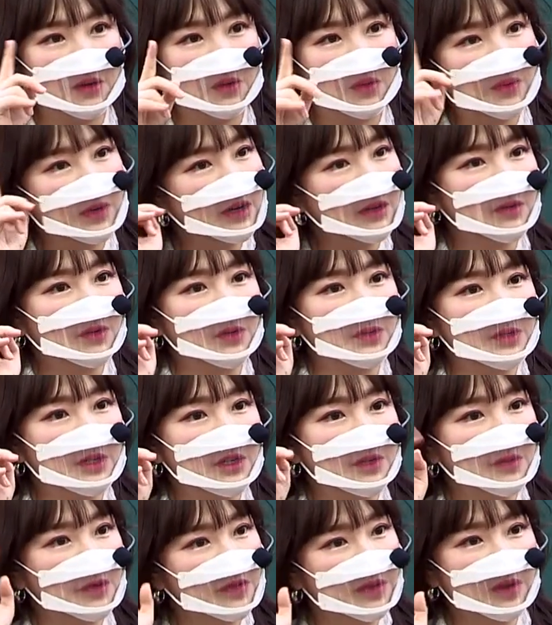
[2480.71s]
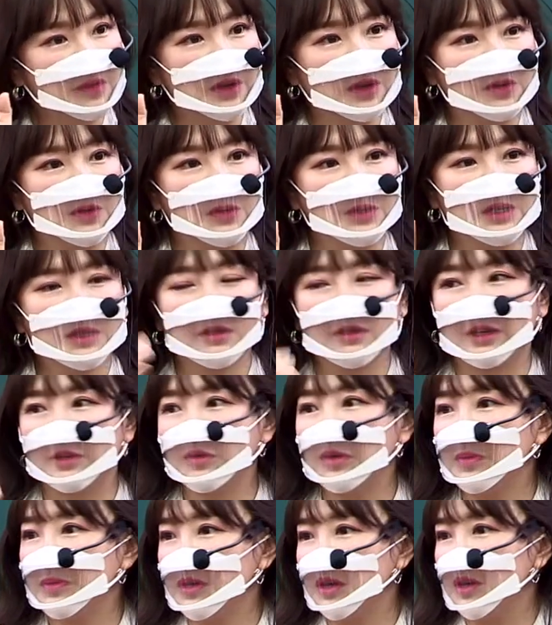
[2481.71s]
왜 그러지? 뭐 때문에 그러지? 그래서 나
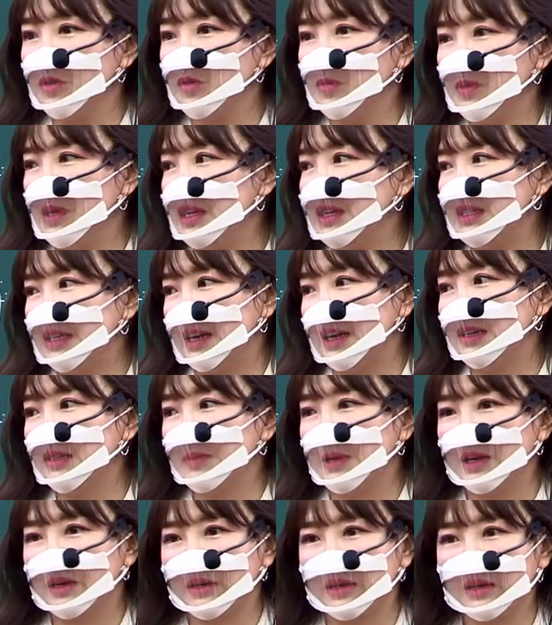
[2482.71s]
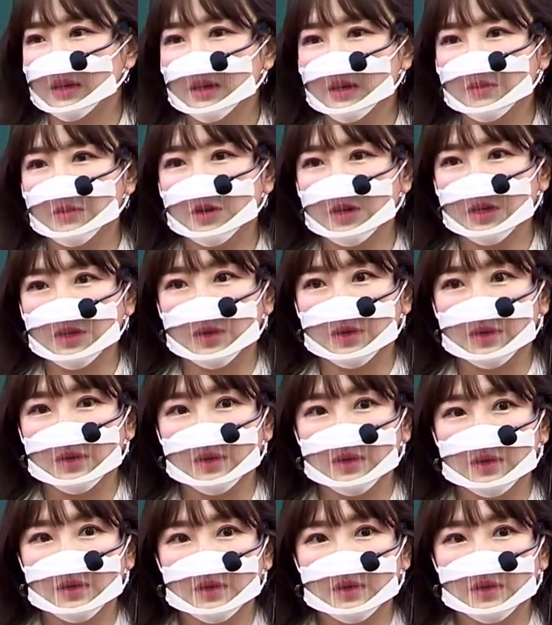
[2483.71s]
수업 시간에도 필기 잘하지 말라 그래. 머리에 넣어.